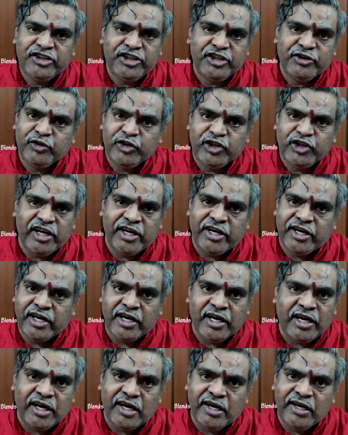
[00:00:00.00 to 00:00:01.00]
శివుడు ఆన
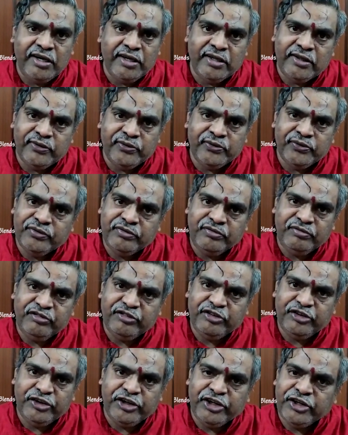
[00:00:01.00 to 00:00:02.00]
కాలేదు
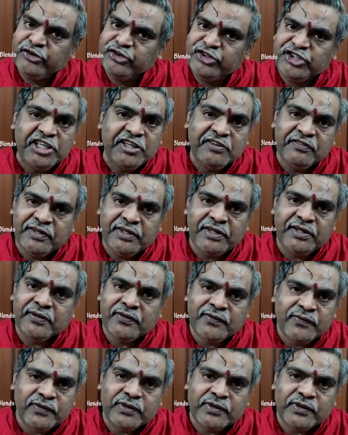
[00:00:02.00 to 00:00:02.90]
నిన్ను చేయమైనా